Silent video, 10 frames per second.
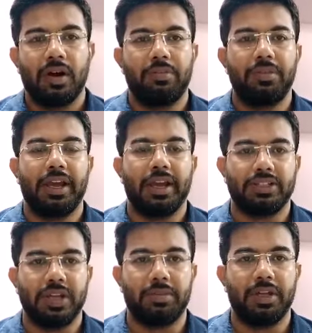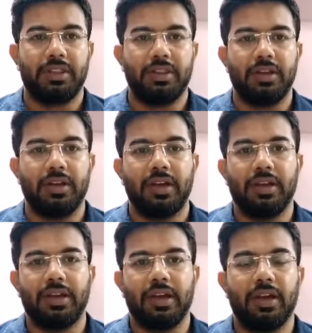अमली का शरबत यानी
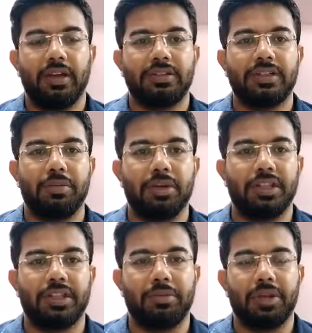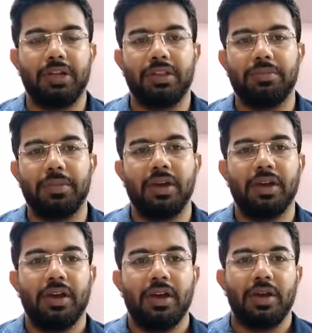के शरबत तमर हिंद में
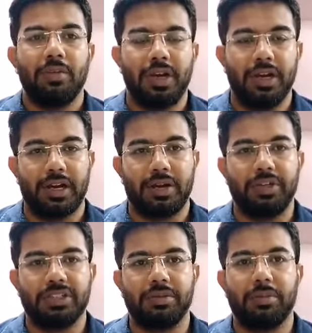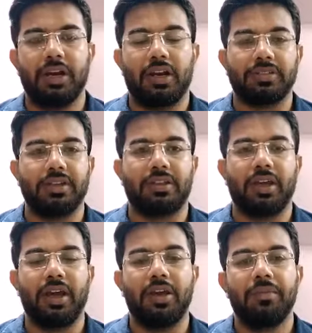मिलाकर भी इस्तेमाल कर सकते
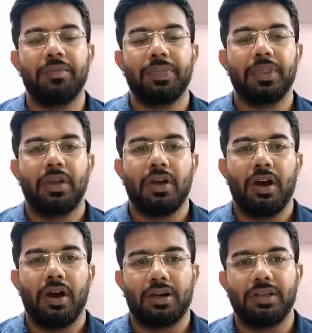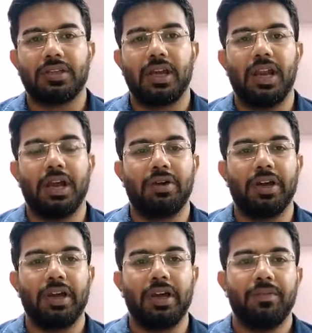हैं और इसके अलावा
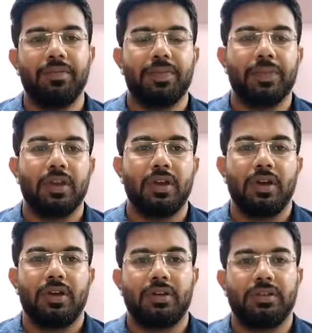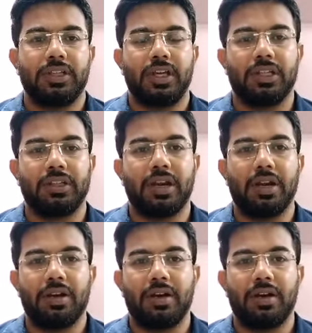ये ज़्यादातर